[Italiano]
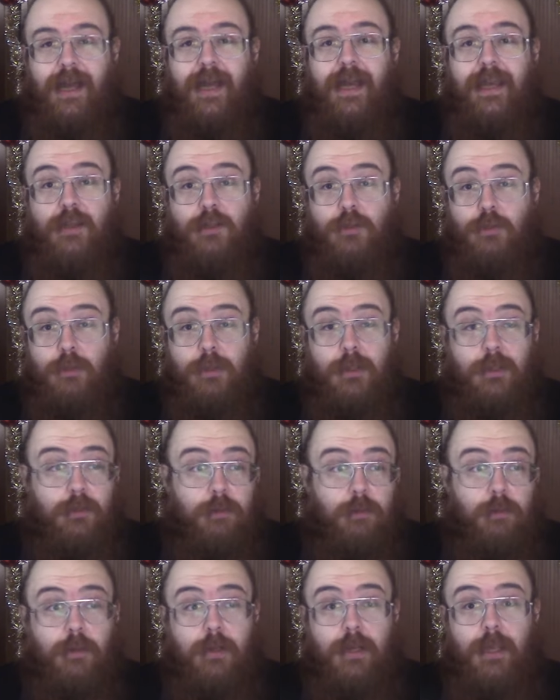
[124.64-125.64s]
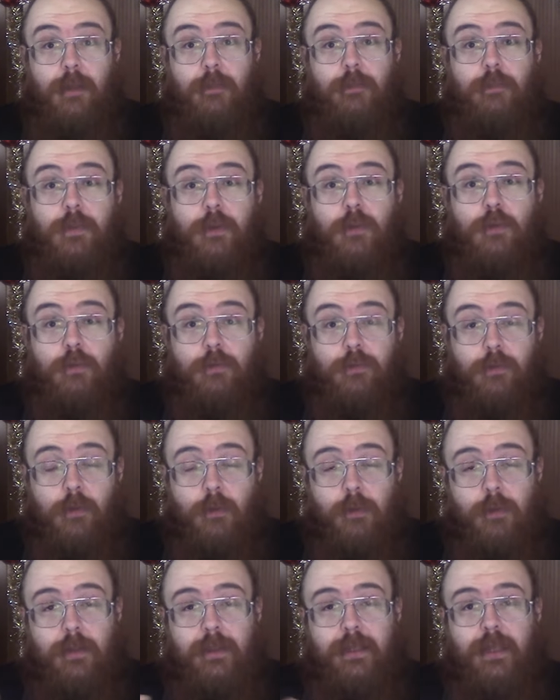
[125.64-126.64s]
ai giocatori più
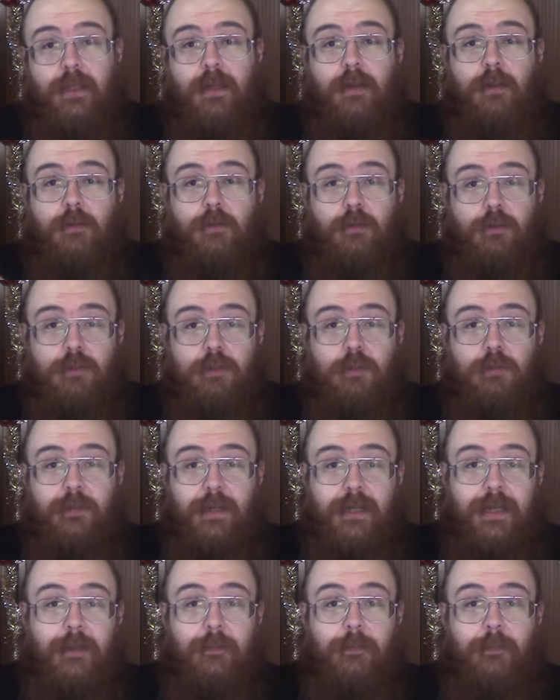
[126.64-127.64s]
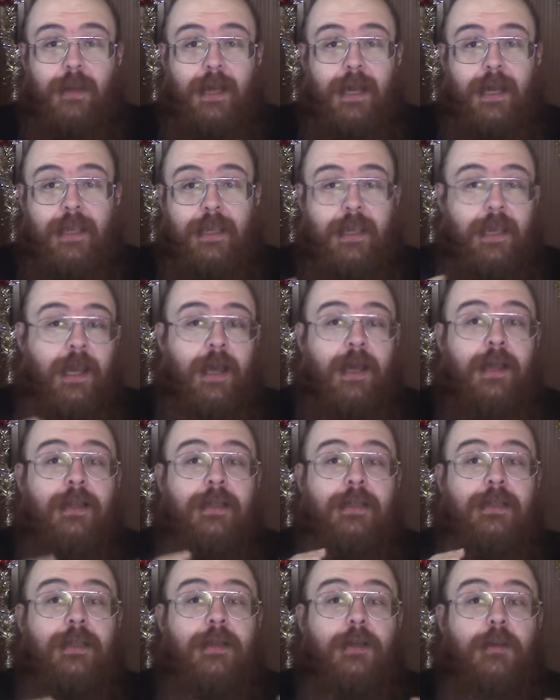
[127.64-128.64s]
volte nel corso di una campagna
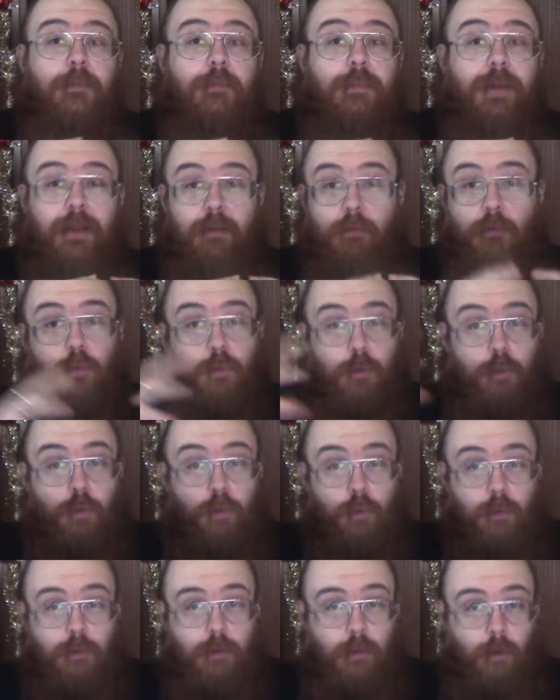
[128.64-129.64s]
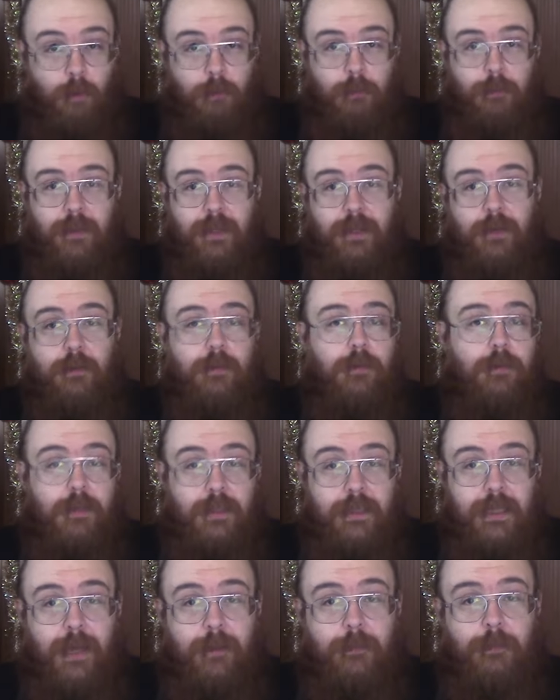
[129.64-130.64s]
per un lungo periodo di
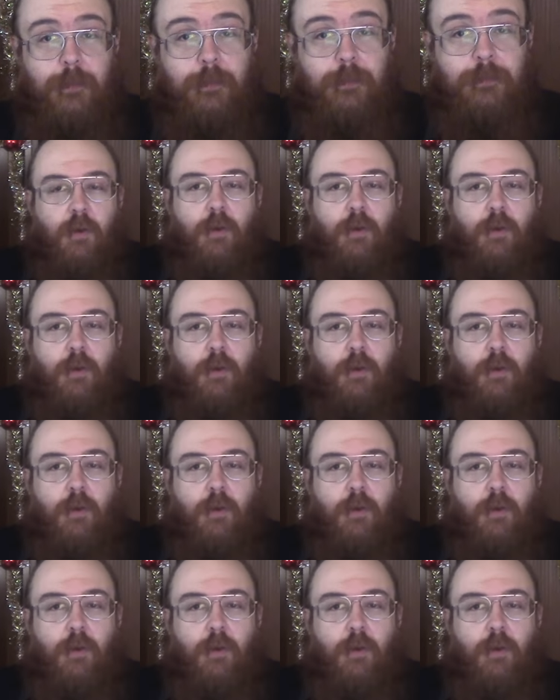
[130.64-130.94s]
tempo.